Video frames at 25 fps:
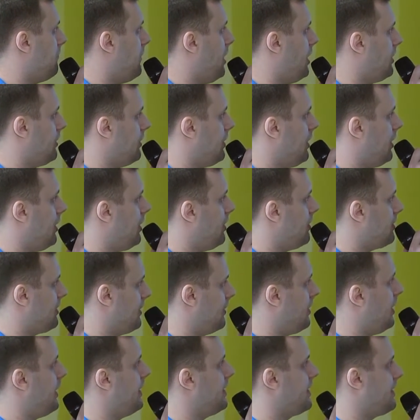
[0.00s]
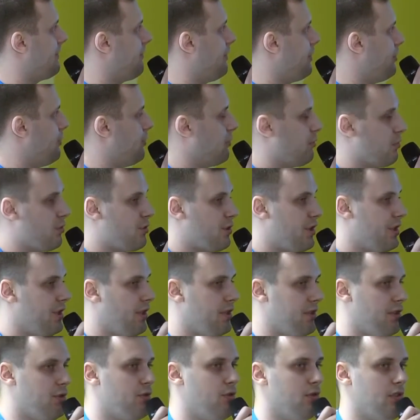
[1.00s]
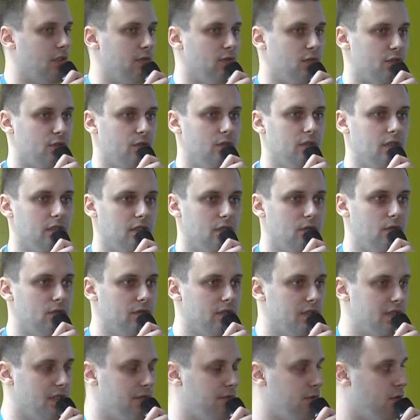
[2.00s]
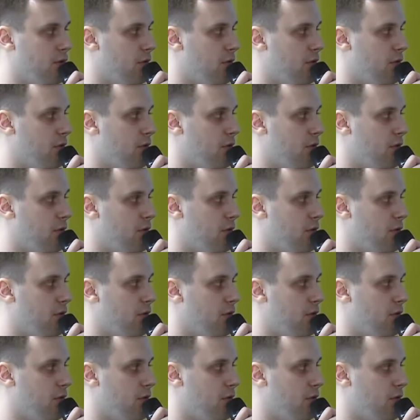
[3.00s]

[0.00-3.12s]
она знает свое окружение за счет того, что она находится в